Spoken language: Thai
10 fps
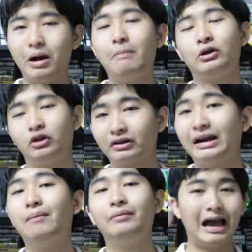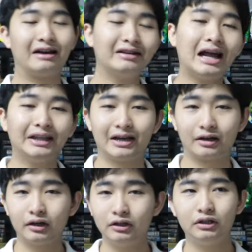บทภาพยนตร์ครับอย่างแรกเนี่ย
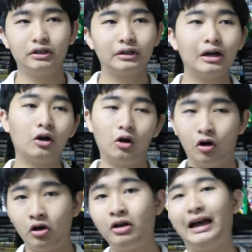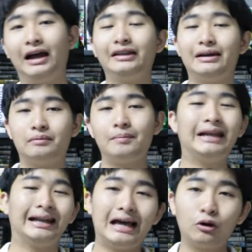ก็คือเรื่องของหนังเนี่ยมันเป็น
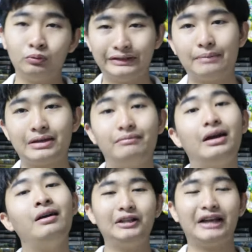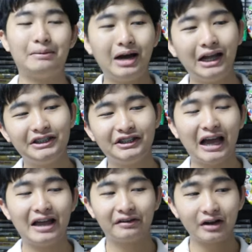หนังล่าขุมทรัพย์ใช่ไหมมันสามารถ
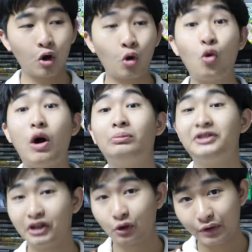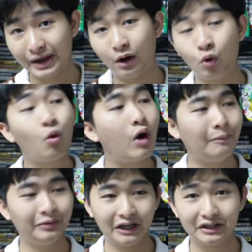ใส่เรื่องของความเซเรียลควา
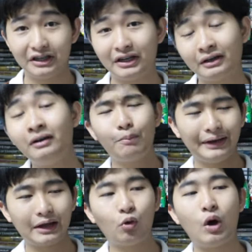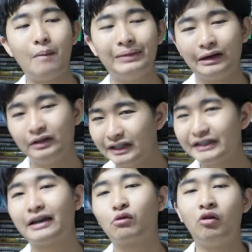มเหนือจริงเข้าไปในความเรียลลิส
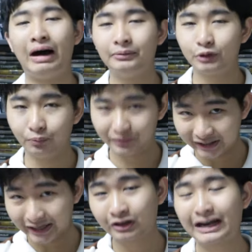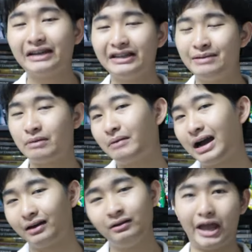ติกความสมจริงได้ค่อนข้างดี
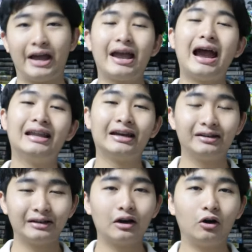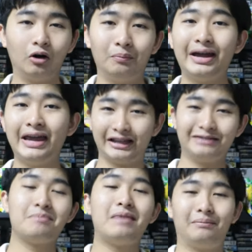มากๆตัวอย่างง่ายเลยคือเรื่องของพระเอก
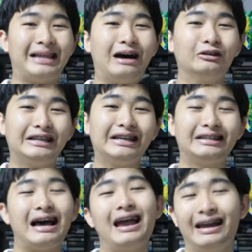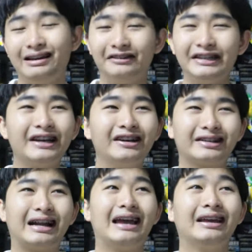ที่มันแบบดาวซิ่งได้ดาวซิ่งคื
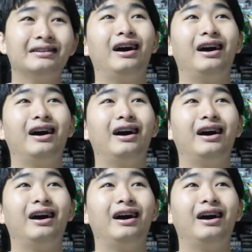ออะไร